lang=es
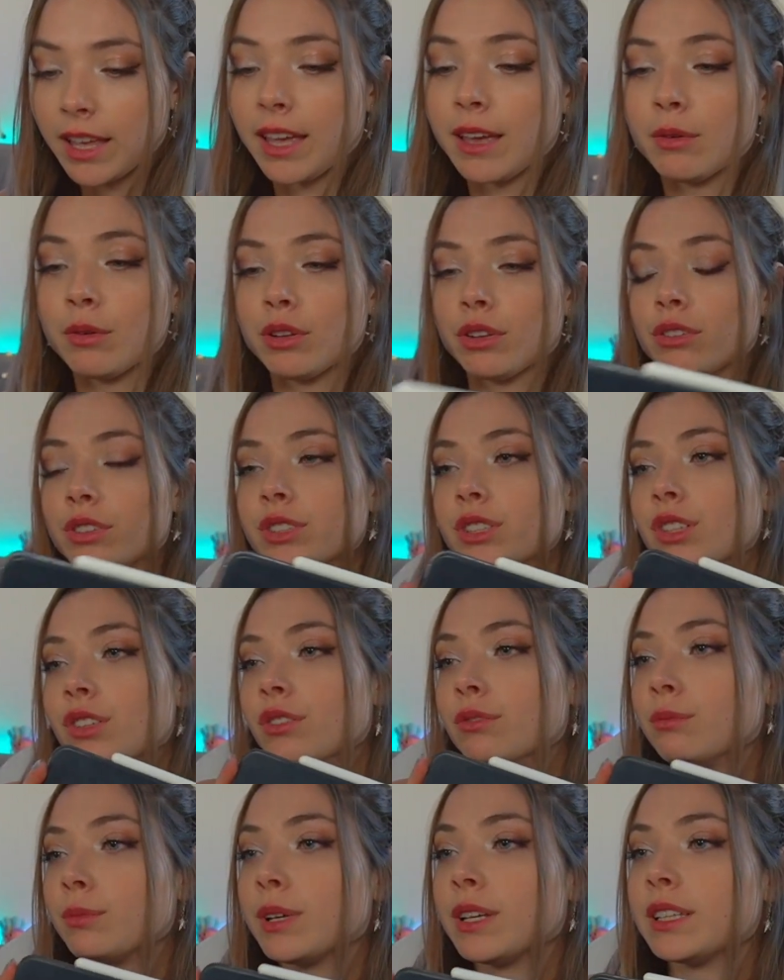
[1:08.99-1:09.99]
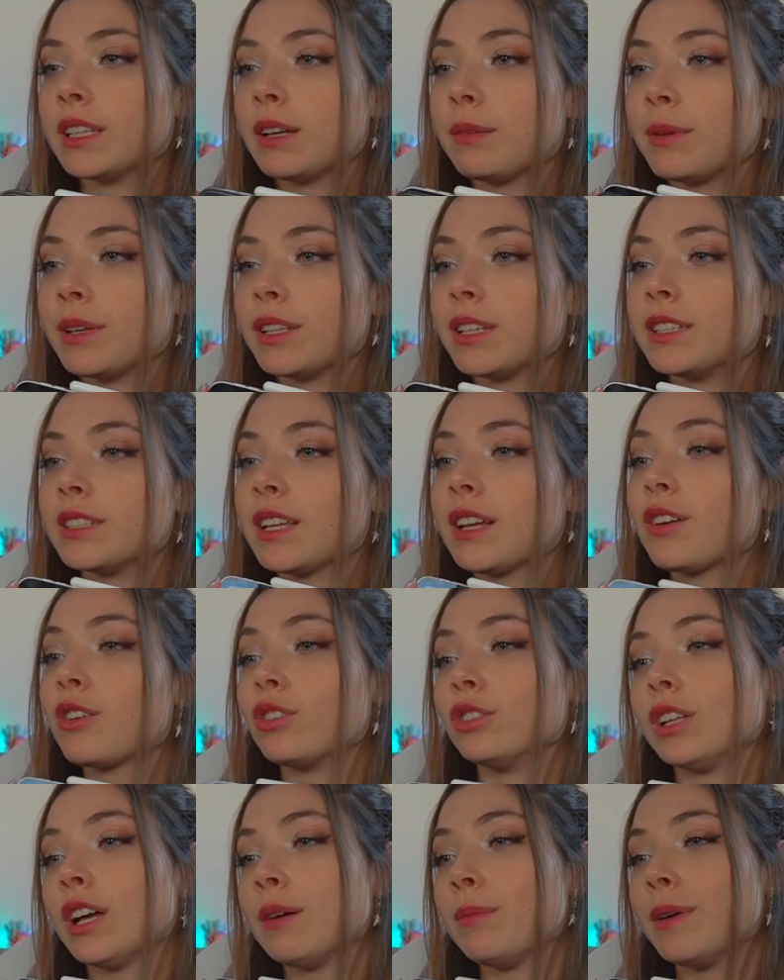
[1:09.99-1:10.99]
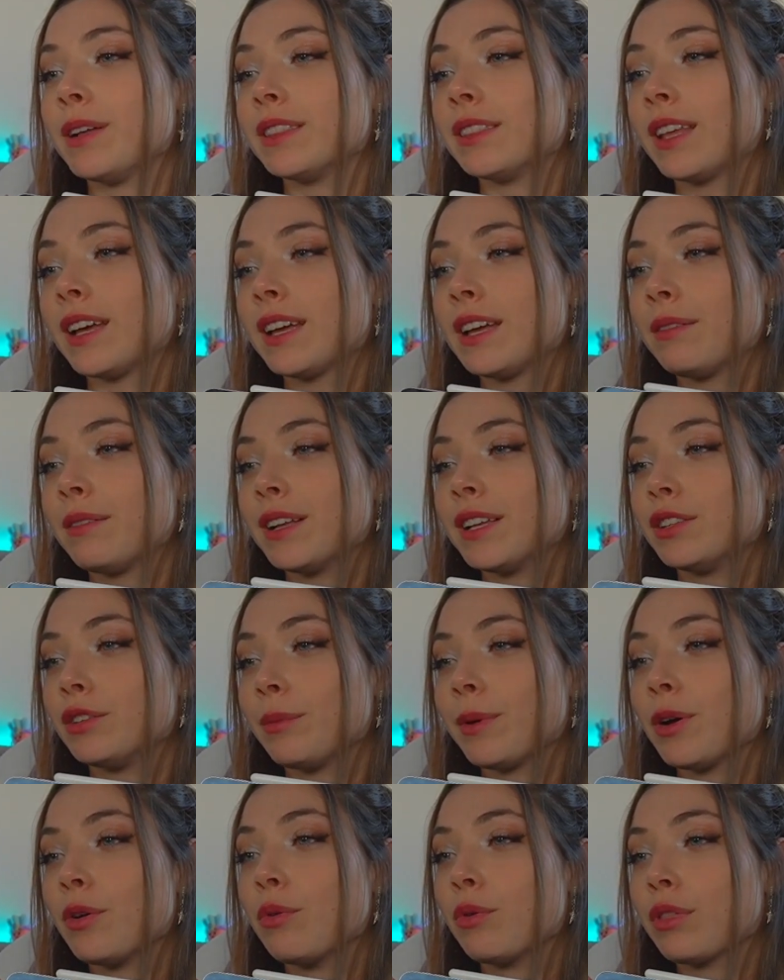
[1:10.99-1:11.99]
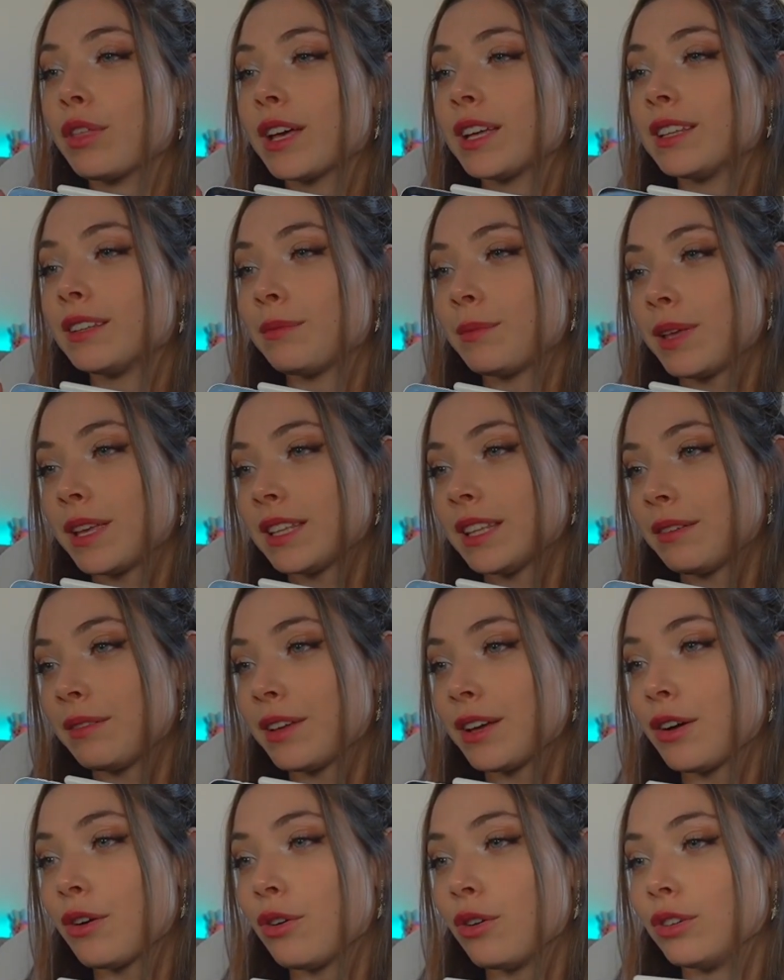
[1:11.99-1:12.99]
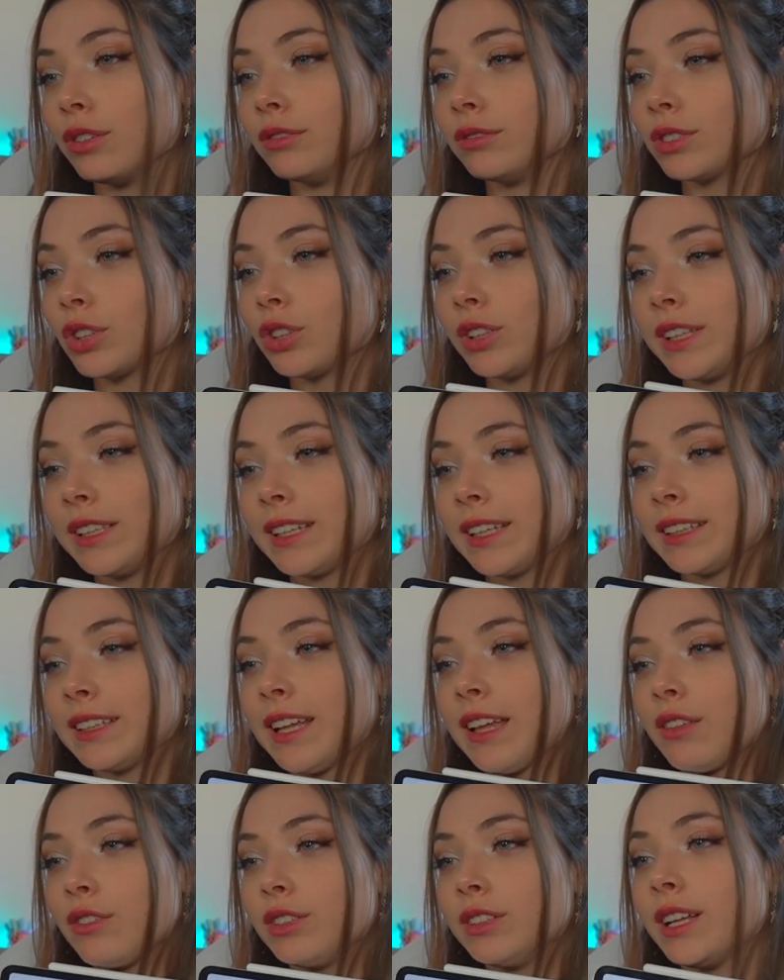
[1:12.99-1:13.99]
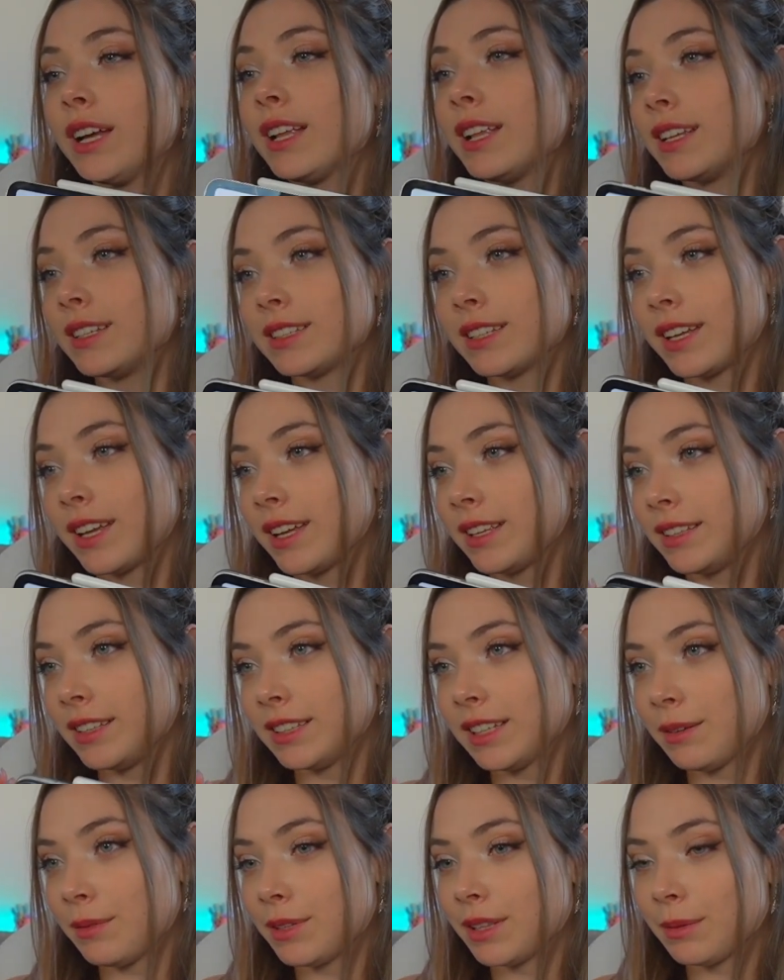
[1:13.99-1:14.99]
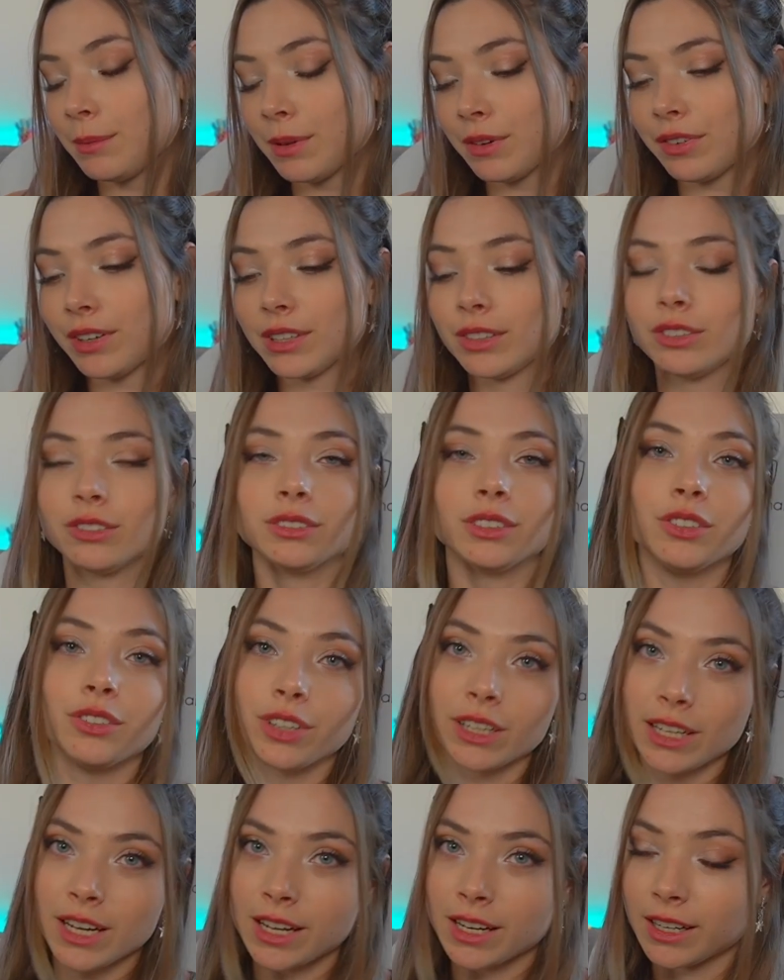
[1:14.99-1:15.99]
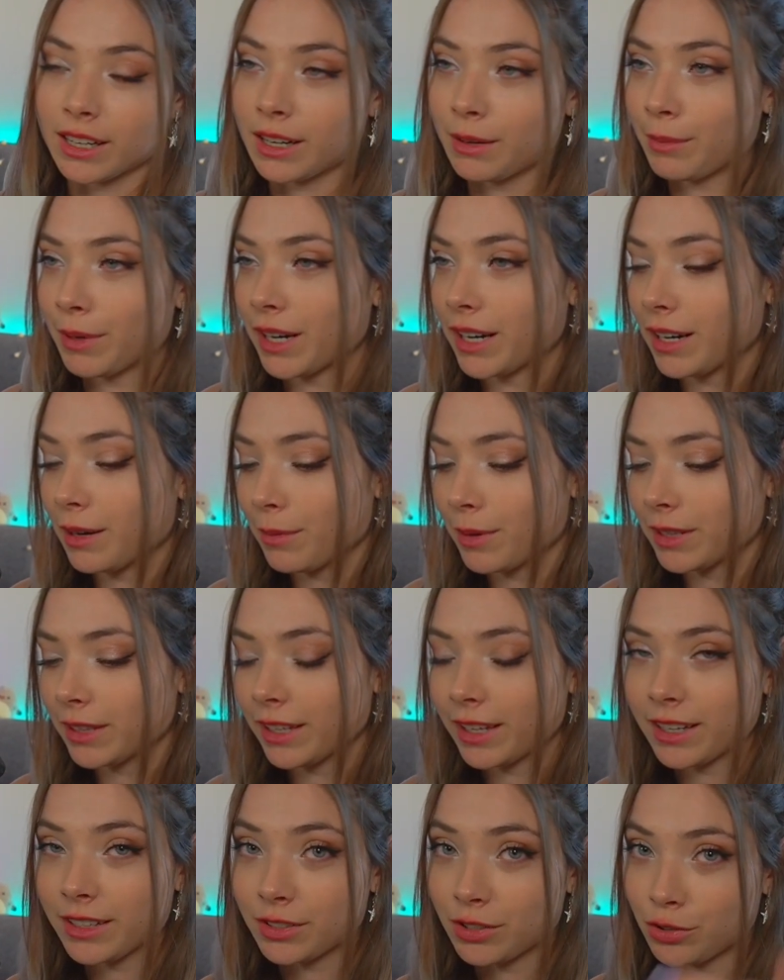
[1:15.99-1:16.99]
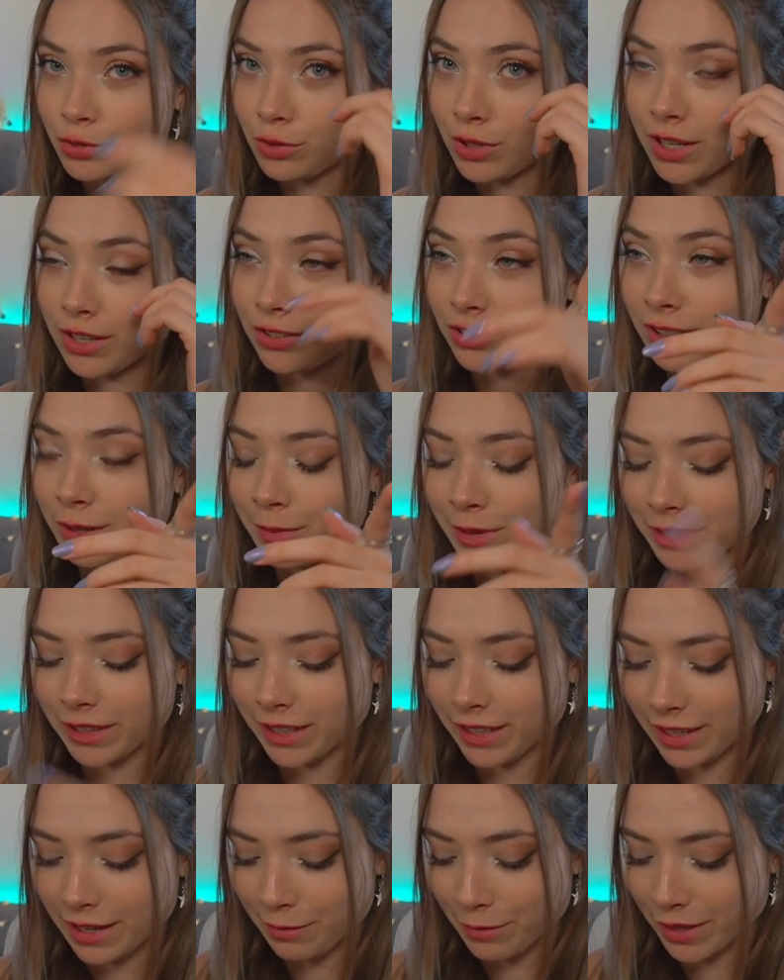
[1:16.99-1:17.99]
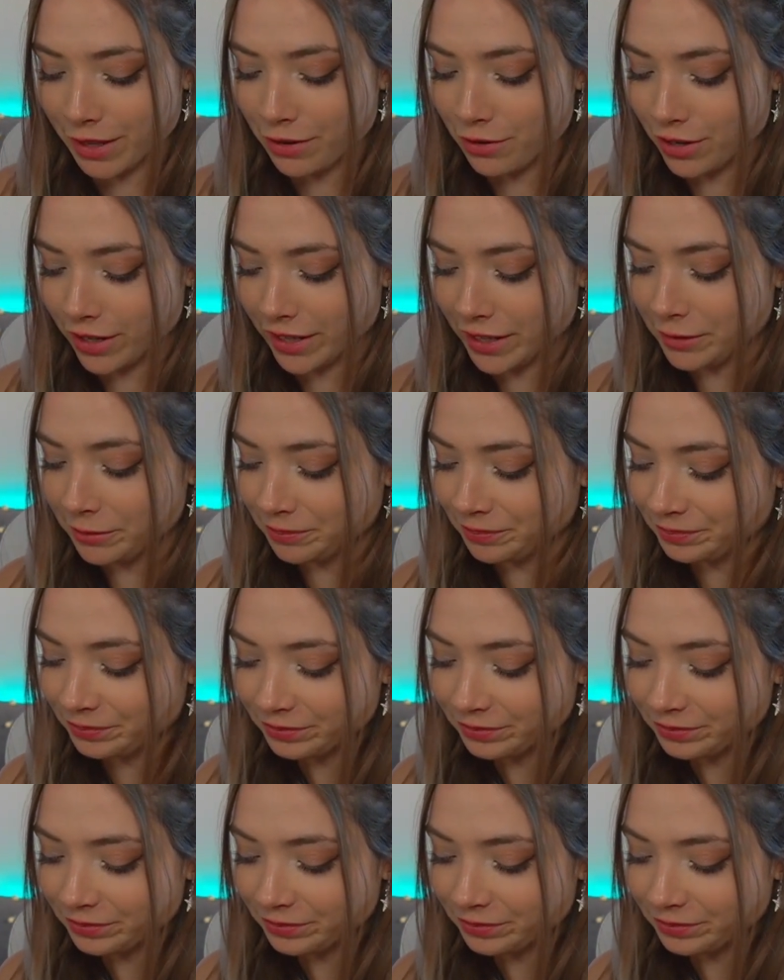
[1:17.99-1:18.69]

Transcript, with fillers: Que bueno, esto viene también, está rota la pantalla, ¿vale? No me juzguen. Viene también con, con el teclado y tal, así que literalmente perfecto. como que reparar la pantalla, esto es una nota mental que me dejo aquí.